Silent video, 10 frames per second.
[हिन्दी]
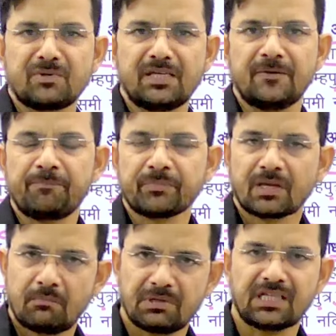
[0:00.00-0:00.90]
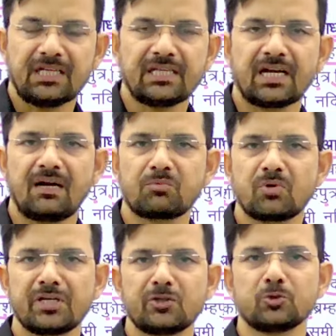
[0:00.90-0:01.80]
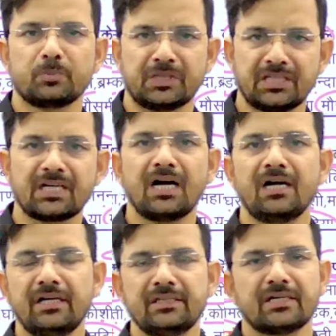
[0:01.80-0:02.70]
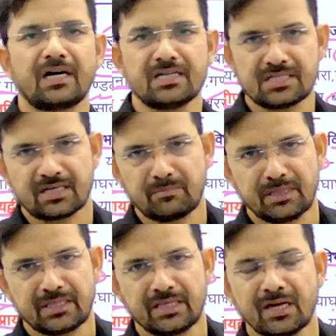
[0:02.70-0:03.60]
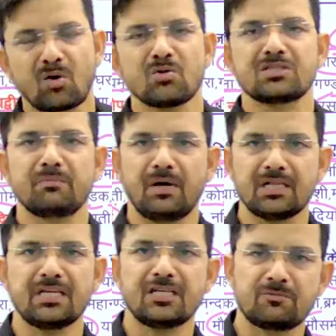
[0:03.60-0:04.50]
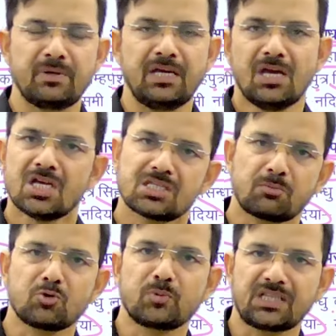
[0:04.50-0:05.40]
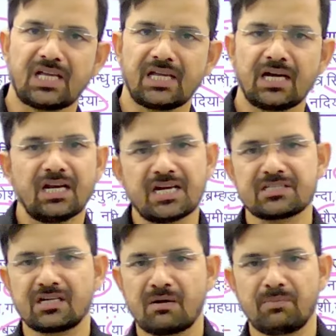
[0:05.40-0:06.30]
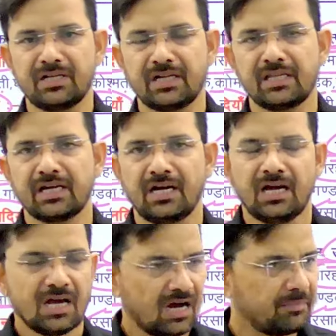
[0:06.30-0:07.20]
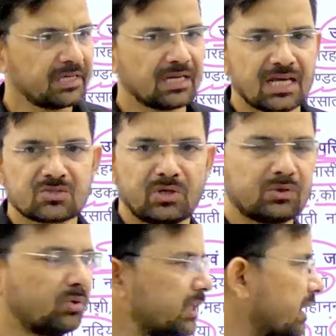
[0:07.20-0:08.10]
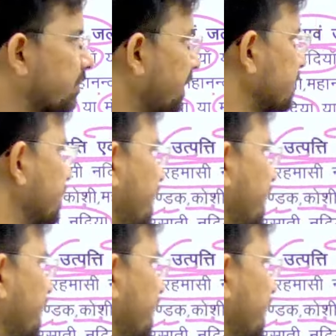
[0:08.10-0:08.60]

ही बताया जाएगा आपको कि इनकी उत्पत्ति कहाँ है ये कहाँ जाके मिलती है कौन सी बात है इस पर सब कुछ बताया जाएगा लास्ट तक आप बने रहिएगा अभी क्लास जो है थोड़ी देर बाद जो है